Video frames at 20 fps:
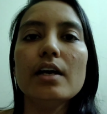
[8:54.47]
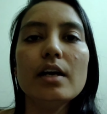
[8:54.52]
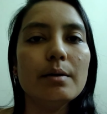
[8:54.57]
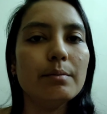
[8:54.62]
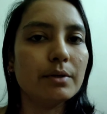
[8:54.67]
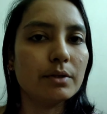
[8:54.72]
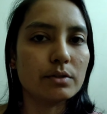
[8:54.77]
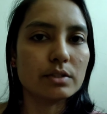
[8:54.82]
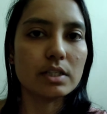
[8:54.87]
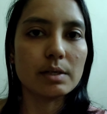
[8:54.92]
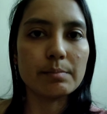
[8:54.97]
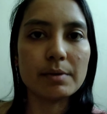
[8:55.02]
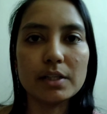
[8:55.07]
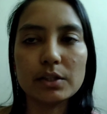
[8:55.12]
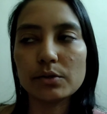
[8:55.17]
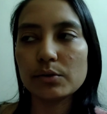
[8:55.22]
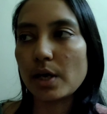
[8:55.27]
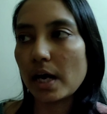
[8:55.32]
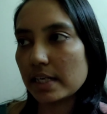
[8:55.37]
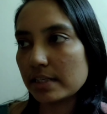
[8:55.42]
बिकॉज हेमल
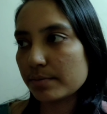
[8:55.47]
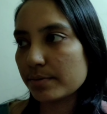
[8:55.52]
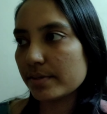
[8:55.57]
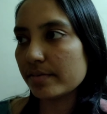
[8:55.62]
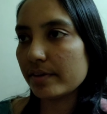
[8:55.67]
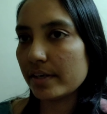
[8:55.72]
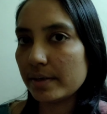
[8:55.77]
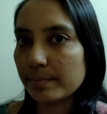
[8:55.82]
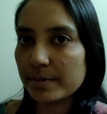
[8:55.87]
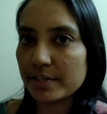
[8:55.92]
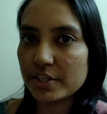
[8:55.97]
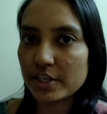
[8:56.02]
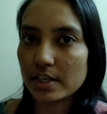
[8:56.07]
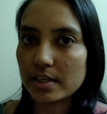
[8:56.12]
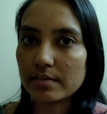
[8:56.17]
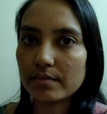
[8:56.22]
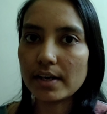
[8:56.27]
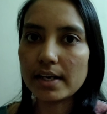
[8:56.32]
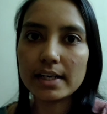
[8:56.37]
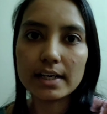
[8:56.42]
तो आज भी इवेंट पे जाने
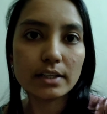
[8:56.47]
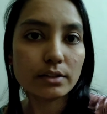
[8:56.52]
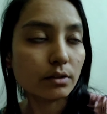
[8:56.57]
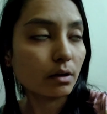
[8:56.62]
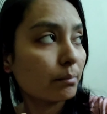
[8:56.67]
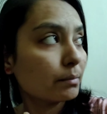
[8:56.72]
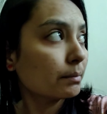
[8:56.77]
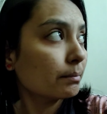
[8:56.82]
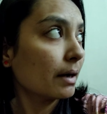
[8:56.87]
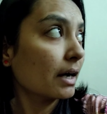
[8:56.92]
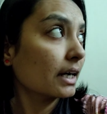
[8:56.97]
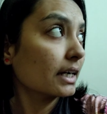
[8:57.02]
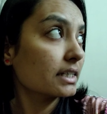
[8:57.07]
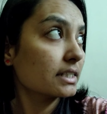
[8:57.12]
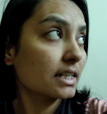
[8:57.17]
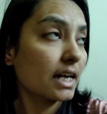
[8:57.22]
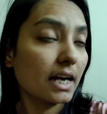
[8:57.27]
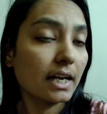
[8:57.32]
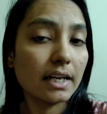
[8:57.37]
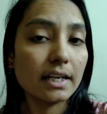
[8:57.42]
वाले हैं तो अभी मार्केट
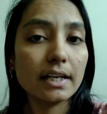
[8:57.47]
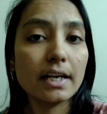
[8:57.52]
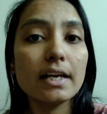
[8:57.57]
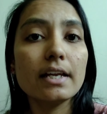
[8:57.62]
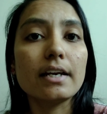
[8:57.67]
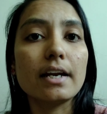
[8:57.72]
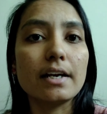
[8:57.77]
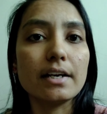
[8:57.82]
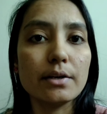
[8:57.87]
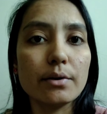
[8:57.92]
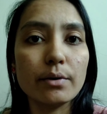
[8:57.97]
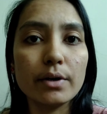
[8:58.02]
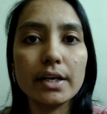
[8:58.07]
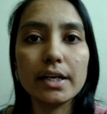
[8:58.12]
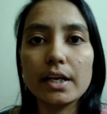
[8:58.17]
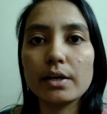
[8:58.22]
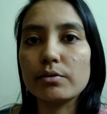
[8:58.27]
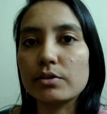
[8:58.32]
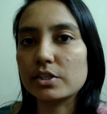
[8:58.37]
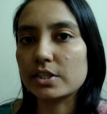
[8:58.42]
से आएंगे रेडी
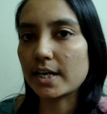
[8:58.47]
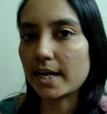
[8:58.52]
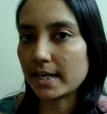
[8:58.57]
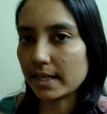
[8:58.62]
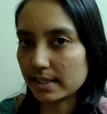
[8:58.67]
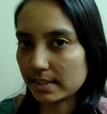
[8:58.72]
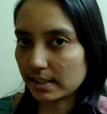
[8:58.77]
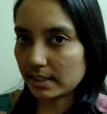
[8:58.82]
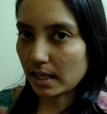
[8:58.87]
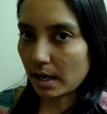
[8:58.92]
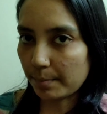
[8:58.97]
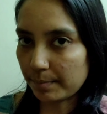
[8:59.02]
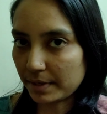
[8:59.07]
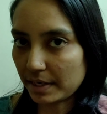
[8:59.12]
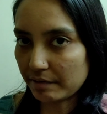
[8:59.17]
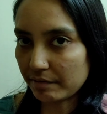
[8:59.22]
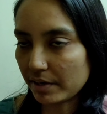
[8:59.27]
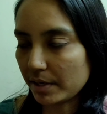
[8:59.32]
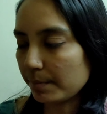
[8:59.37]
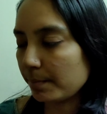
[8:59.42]
होएंगे और जाएंगे सीधा अपने
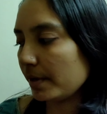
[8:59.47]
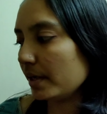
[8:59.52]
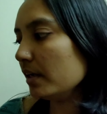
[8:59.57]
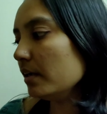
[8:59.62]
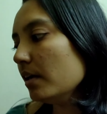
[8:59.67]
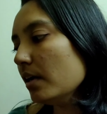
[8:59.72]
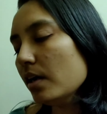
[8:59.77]
इवेंट पे